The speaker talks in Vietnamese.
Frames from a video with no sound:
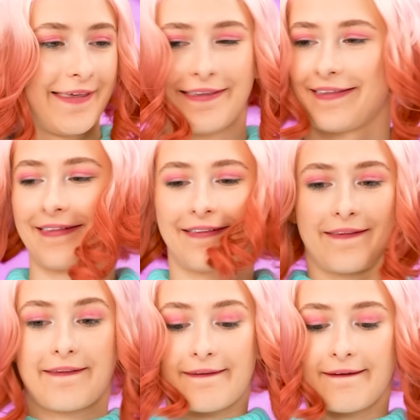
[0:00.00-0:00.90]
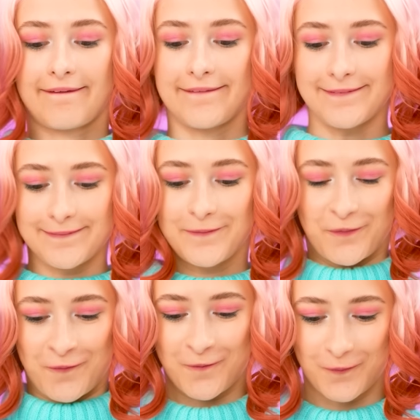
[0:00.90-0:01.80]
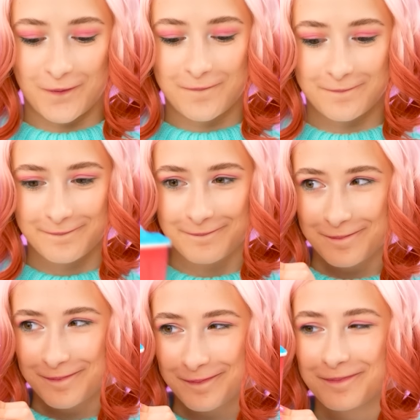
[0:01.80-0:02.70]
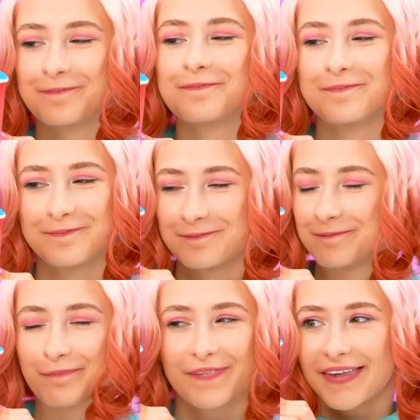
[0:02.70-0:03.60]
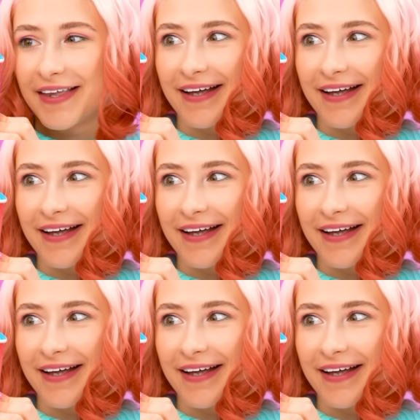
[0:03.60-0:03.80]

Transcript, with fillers: Và nó sẽ có vị rất là tuyệt vời Tuyệt đúng không?